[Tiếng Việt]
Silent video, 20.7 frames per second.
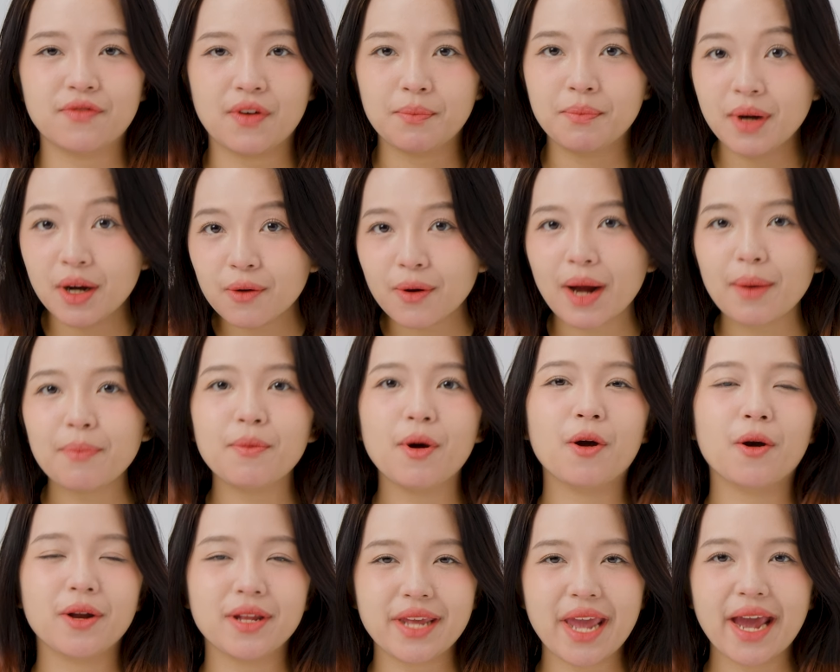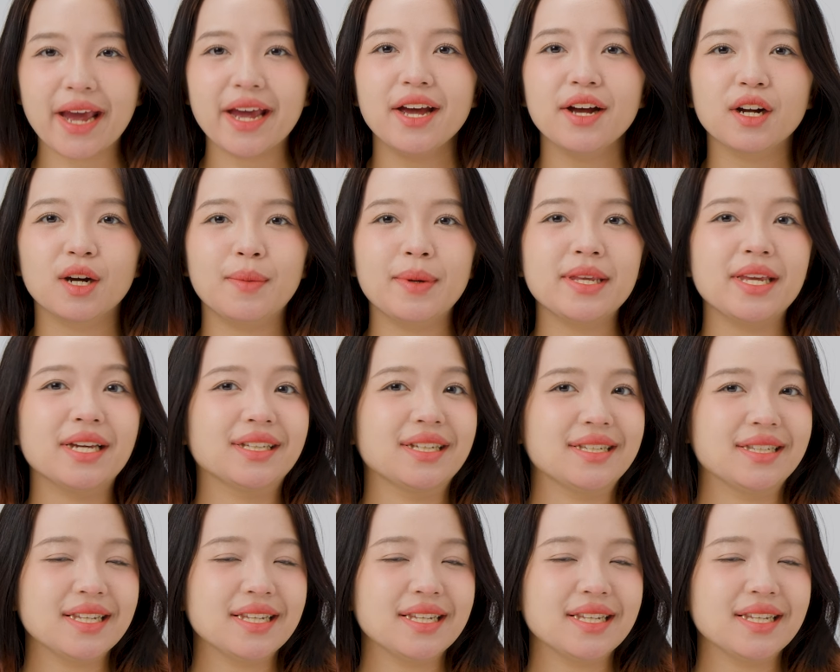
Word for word: phẩm mới của Apple rồi nha Còn bây giờ thì